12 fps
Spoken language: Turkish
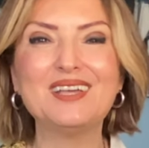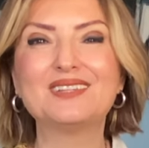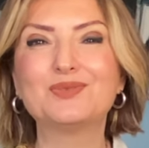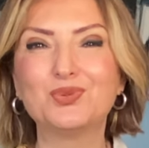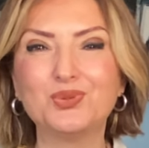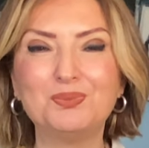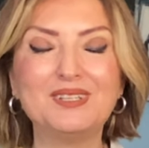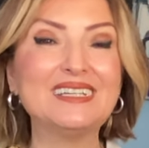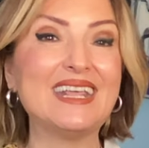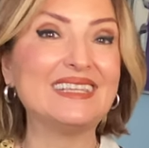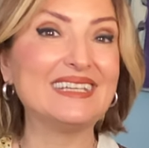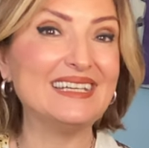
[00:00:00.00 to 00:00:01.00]
Tutulmanın
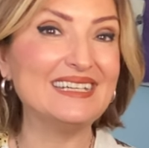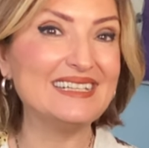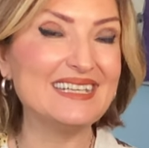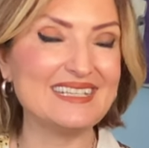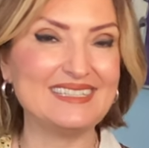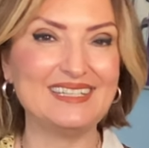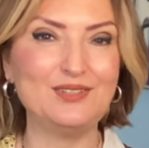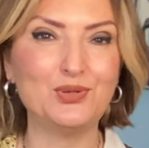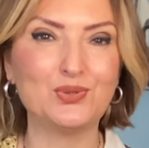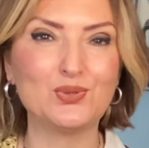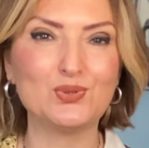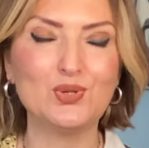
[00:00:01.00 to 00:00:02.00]
etkilerini
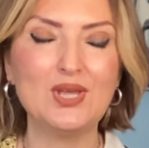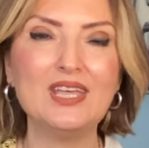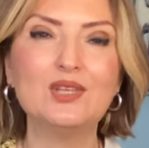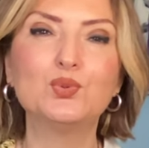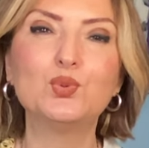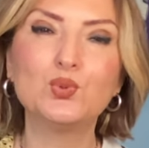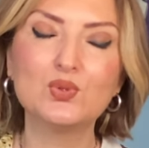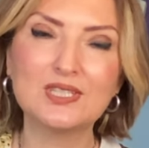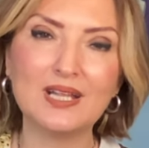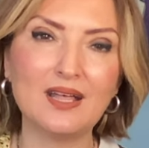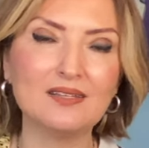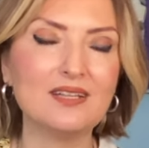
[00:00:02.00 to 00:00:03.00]
hissediyoruz.
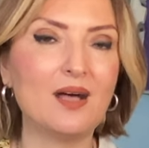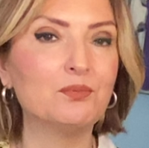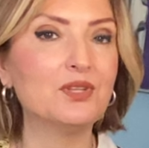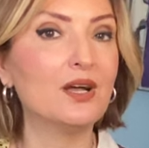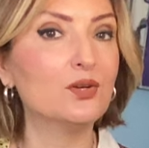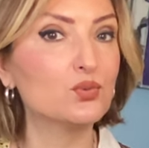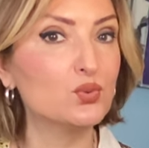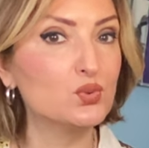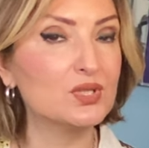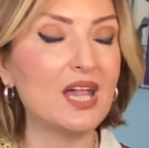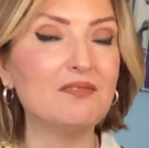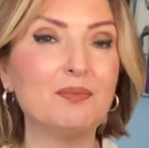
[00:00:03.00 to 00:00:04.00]
Duygusal anlamda,
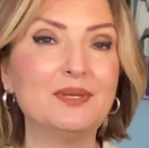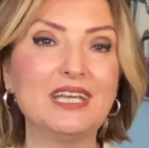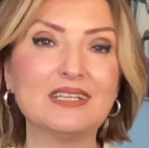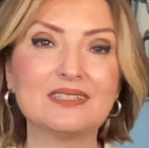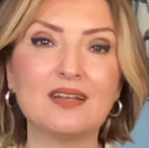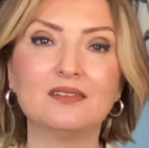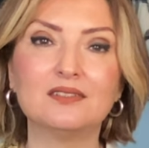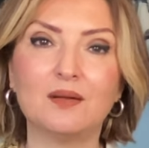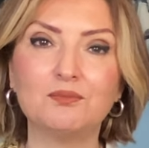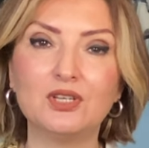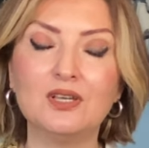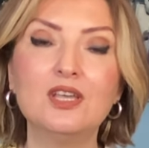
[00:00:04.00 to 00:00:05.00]
ruhsal ve bedensel
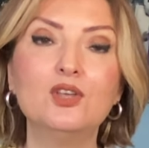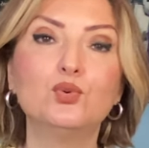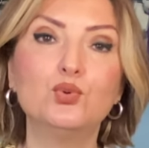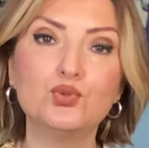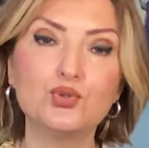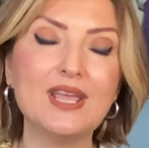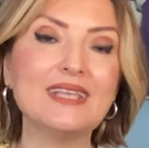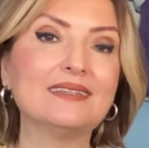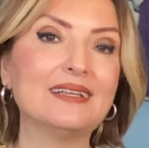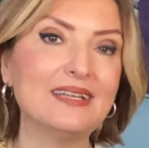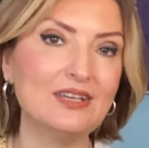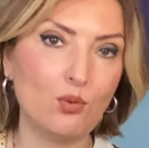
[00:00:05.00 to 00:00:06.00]
anlamda güçlü
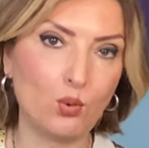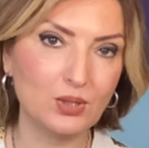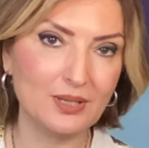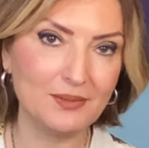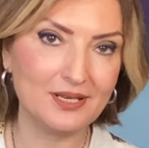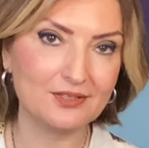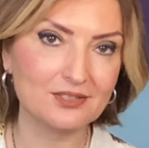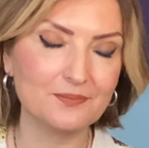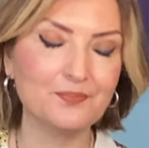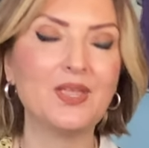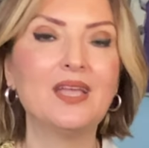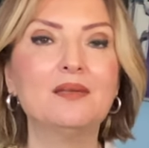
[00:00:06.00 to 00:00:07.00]
etkileri olabilir
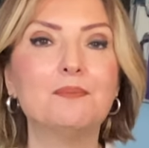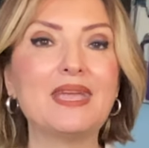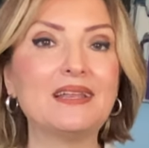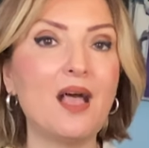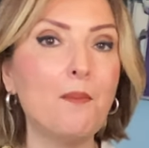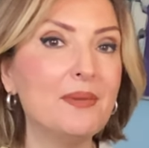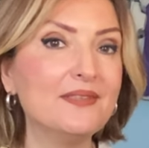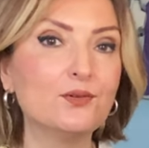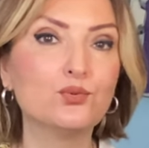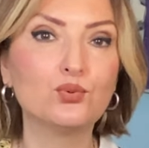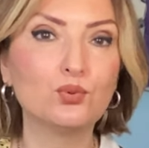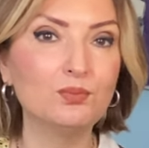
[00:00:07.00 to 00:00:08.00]
beklenmedik
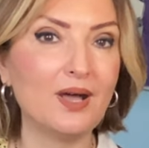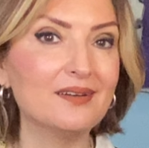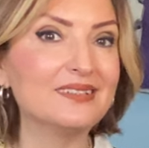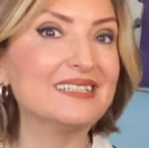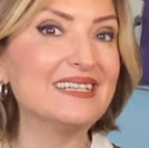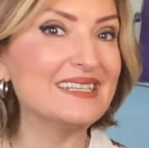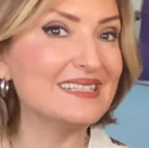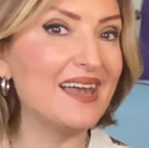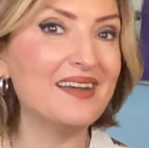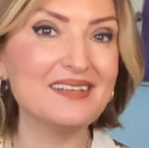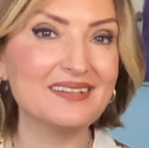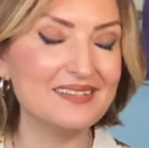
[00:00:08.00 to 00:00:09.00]
durumlar, krizler
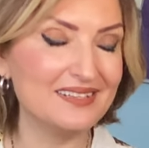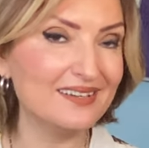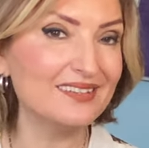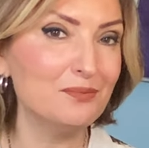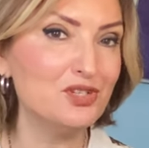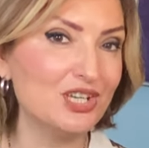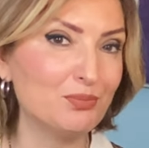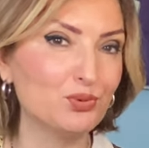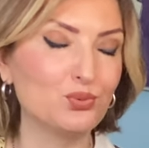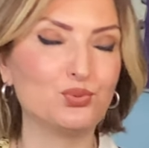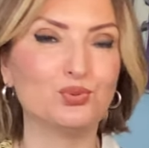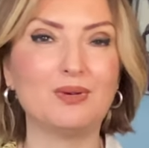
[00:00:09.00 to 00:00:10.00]
yaratabilecek bir
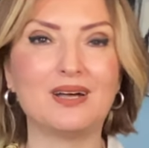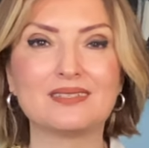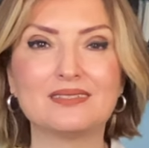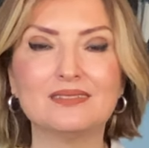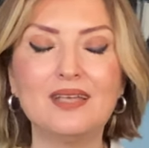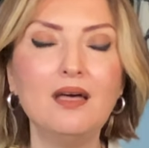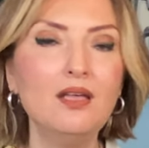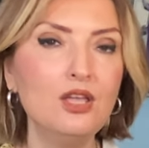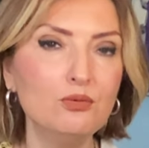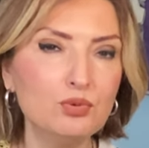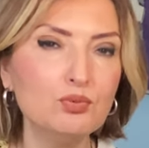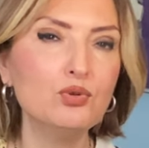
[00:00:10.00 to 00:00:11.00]
tutumu aslında.
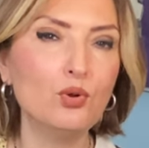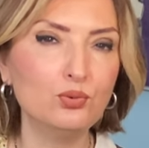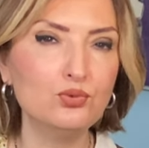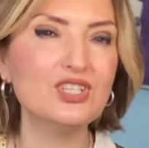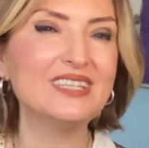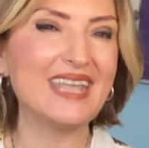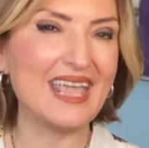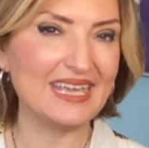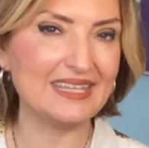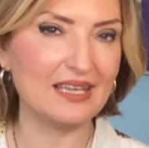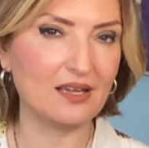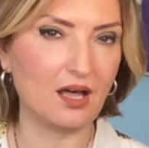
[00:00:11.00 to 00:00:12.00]
Mümkün olduğunca
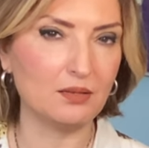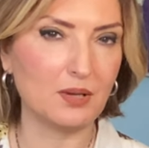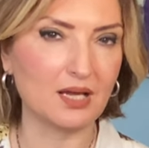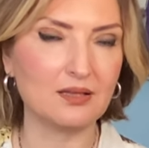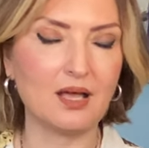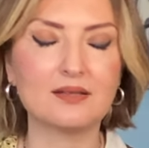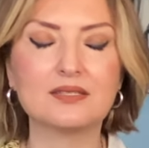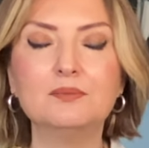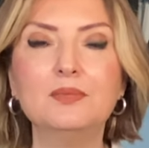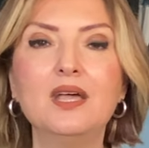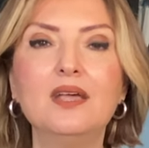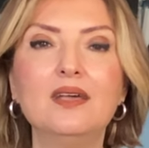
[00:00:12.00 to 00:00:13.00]
dengede kalmak lazım.
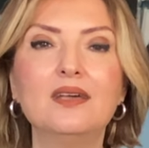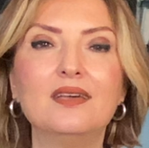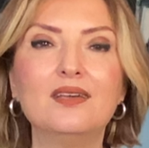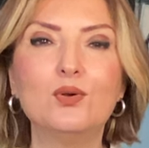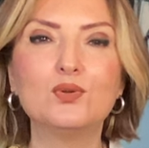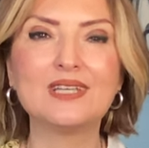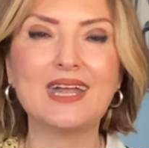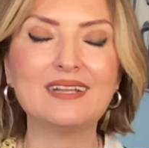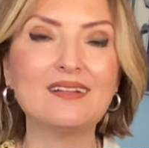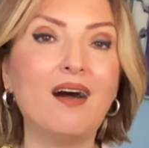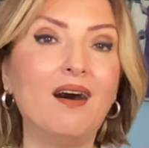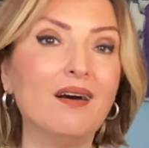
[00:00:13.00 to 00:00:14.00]
Ee,
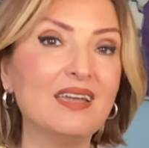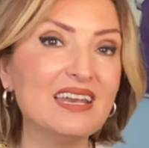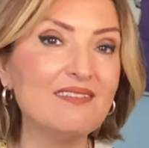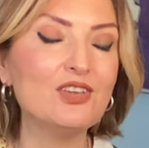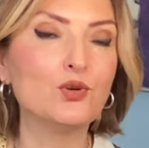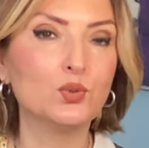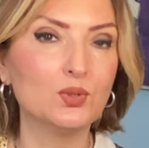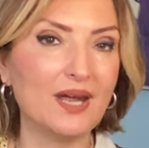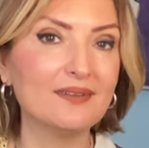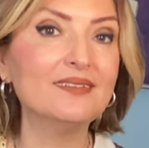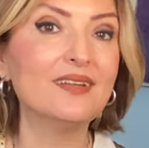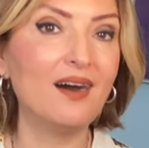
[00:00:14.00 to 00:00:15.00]
özellikle ailevi
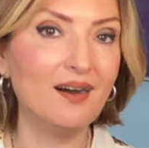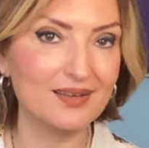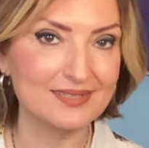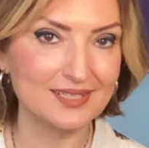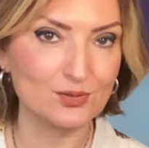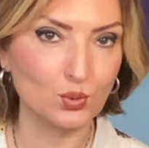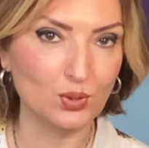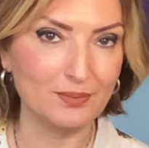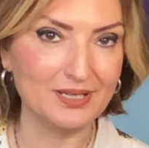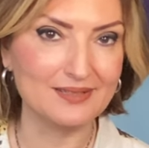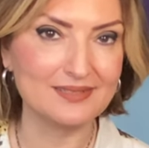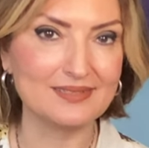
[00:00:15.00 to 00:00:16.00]
konularda daha hassas
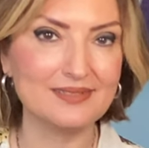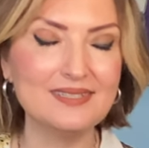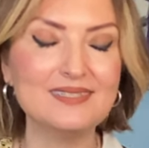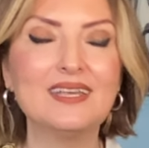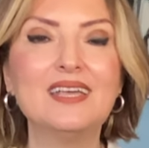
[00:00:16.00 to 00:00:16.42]
olabilirsiniz.